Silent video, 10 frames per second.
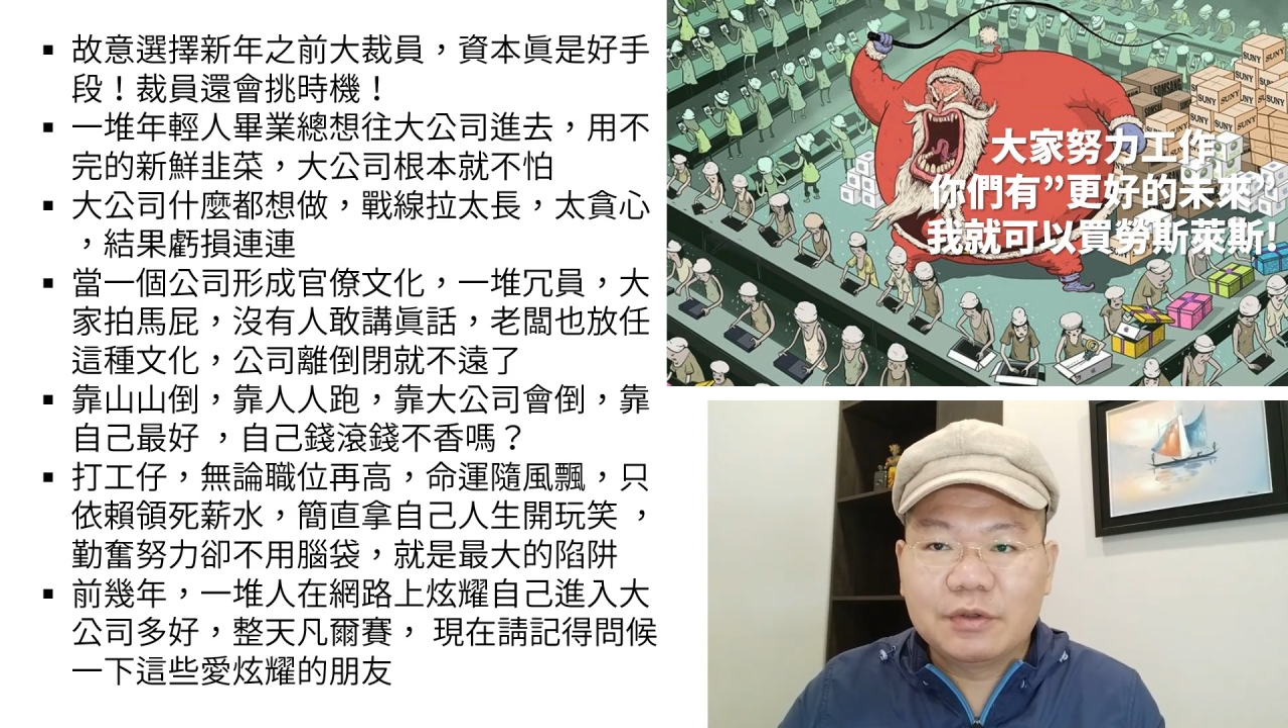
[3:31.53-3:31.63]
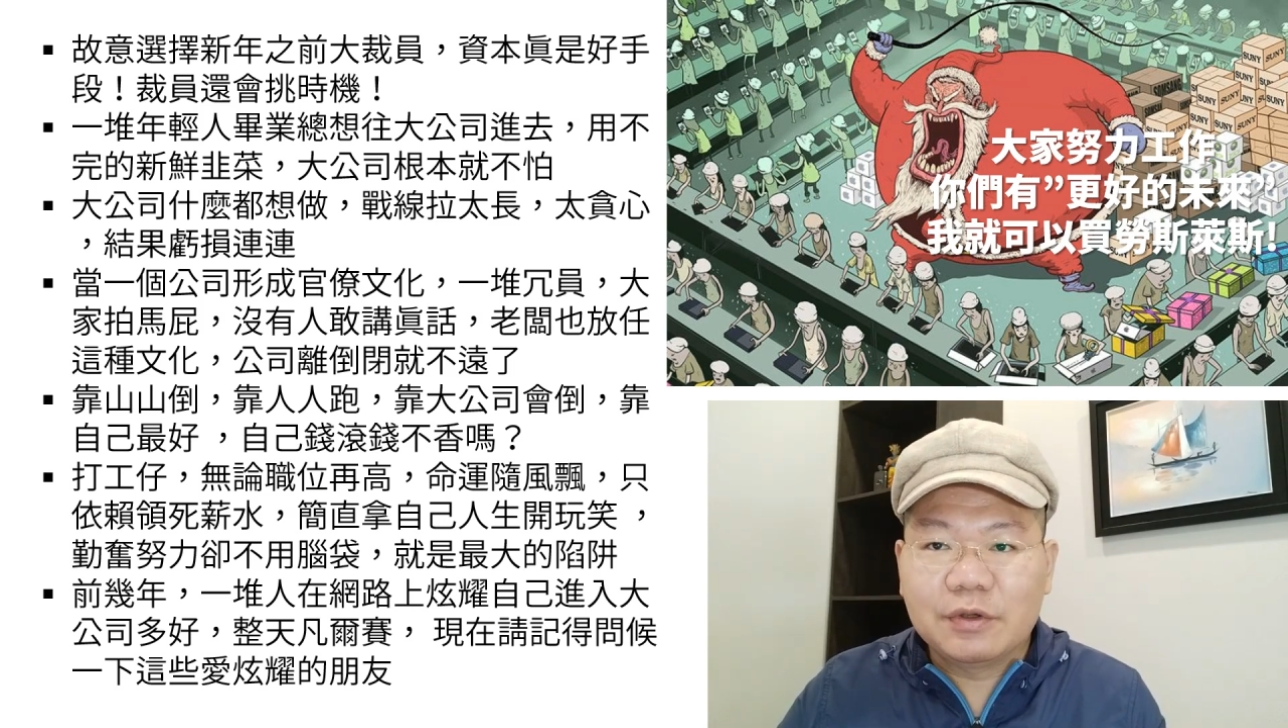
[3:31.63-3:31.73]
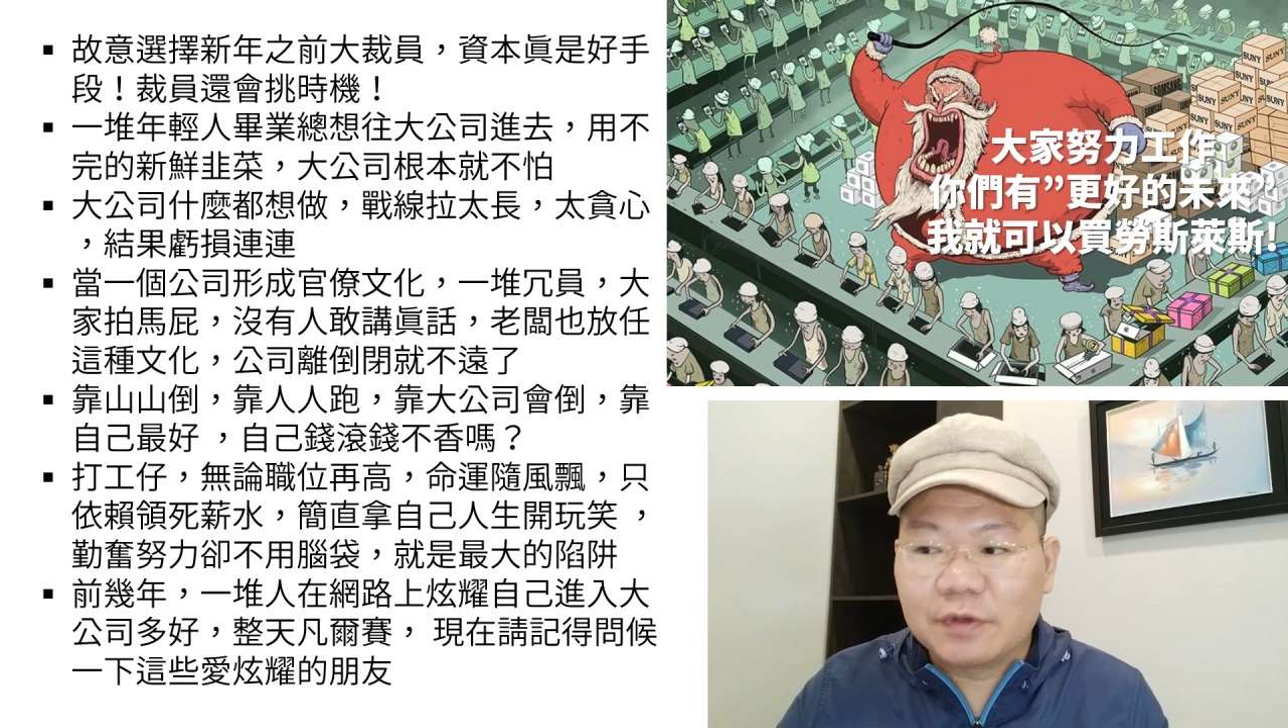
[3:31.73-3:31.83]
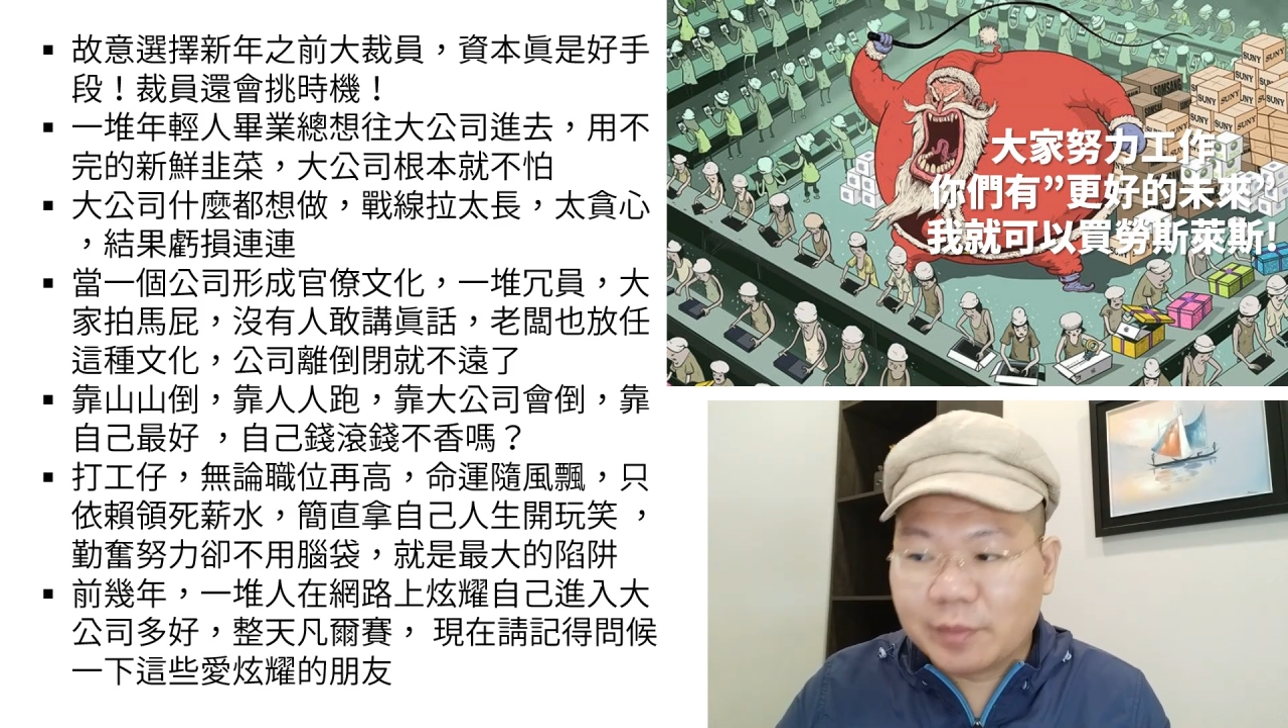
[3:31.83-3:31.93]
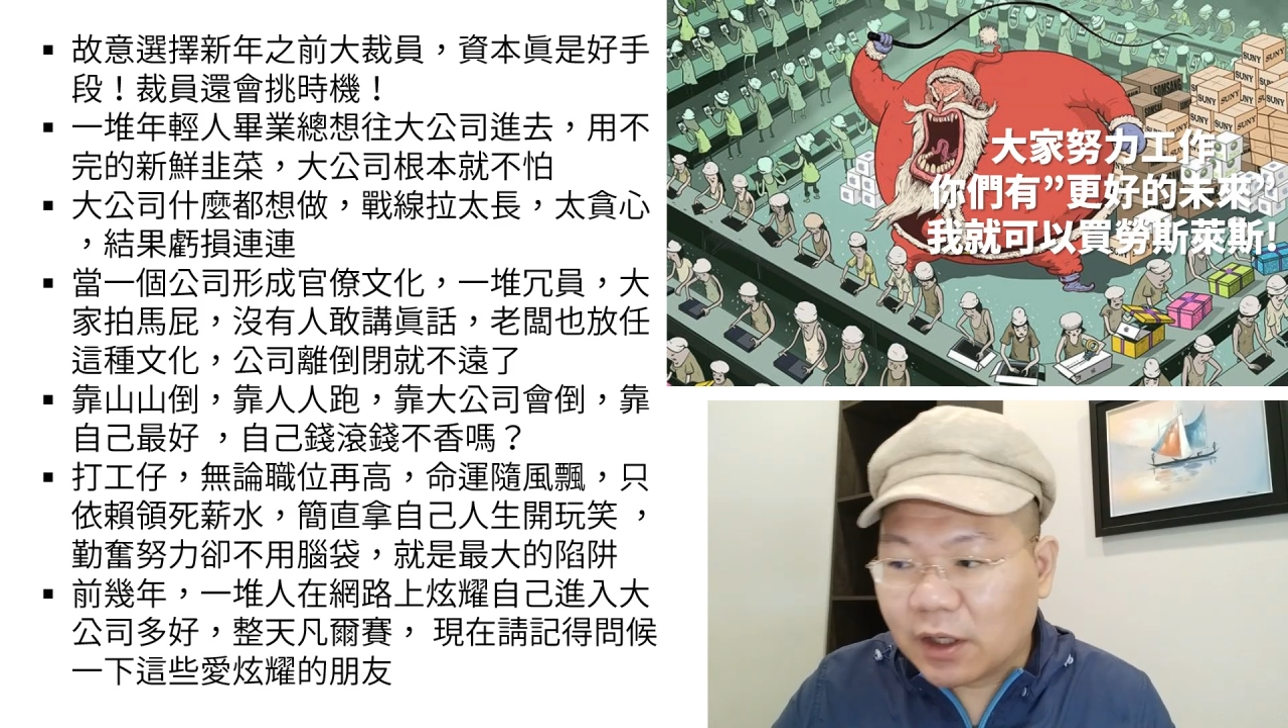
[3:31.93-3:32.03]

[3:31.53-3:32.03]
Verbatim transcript: 二月份嘛，